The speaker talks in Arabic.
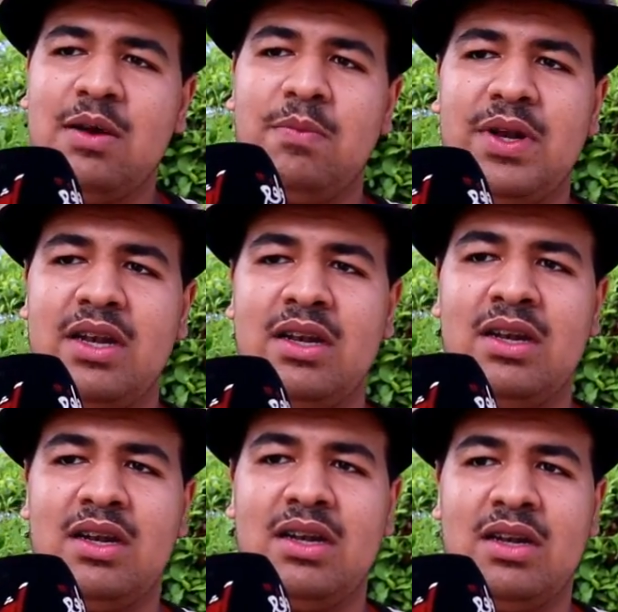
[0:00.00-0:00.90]

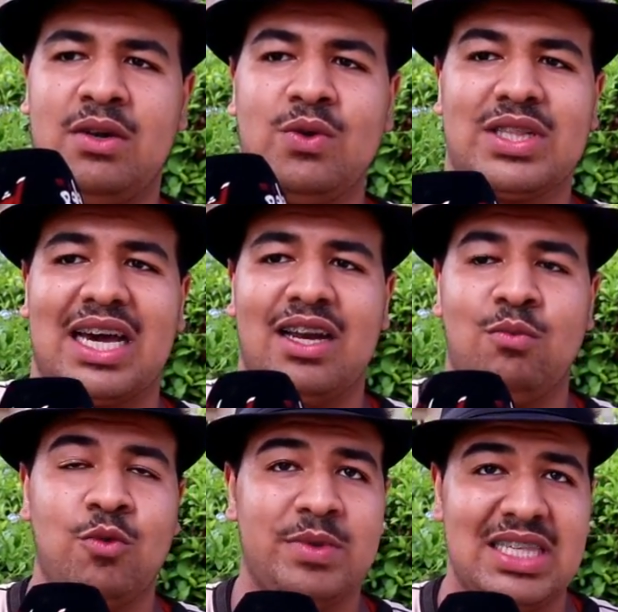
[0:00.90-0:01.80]
بالنطق
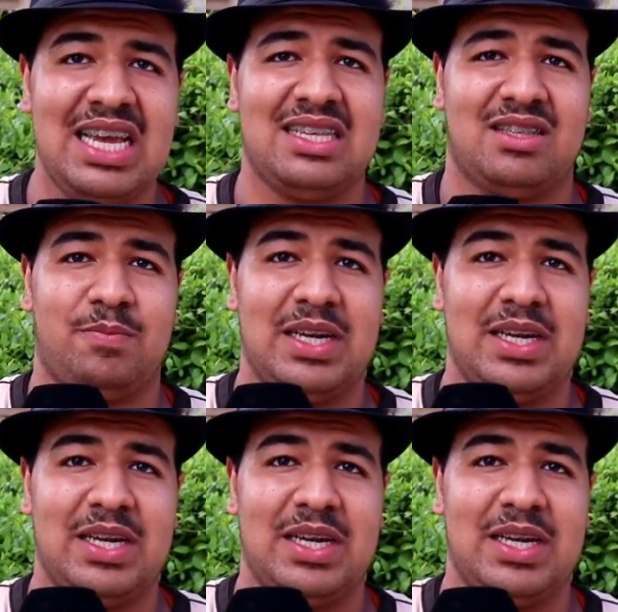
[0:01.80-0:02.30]
الممتاز